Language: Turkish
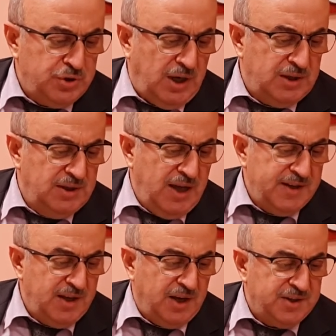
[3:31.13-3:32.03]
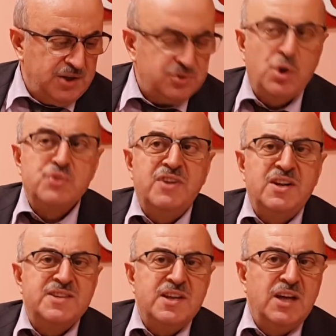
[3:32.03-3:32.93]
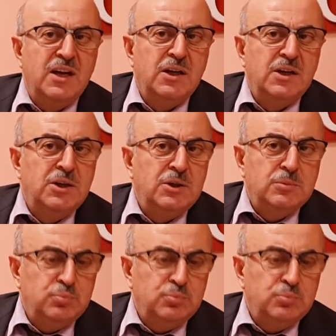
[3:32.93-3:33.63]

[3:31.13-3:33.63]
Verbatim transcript: çözüm odaklı her ne kadar söz verilse de